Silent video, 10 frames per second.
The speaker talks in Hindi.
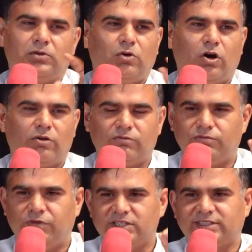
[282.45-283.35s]
और
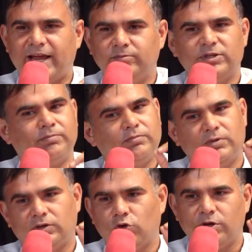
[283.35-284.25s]
फर्स्ट टाइम जब
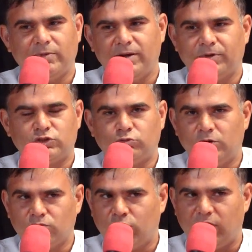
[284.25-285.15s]
क्योंकि मैंने प्लस टू में
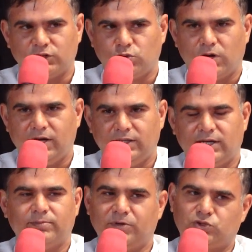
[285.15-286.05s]
उनको वहां छोड़ा नहीं
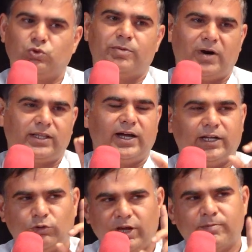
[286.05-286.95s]
था प्लस टू के बाद
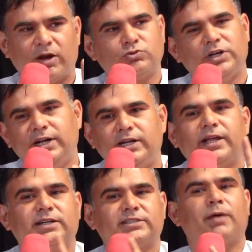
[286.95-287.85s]
गया तो एक बार उसने नीट
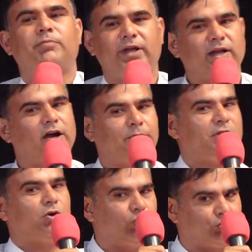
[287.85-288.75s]
के एग्जाम में
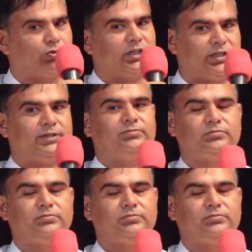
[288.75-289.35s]
अपीयर हो चुका था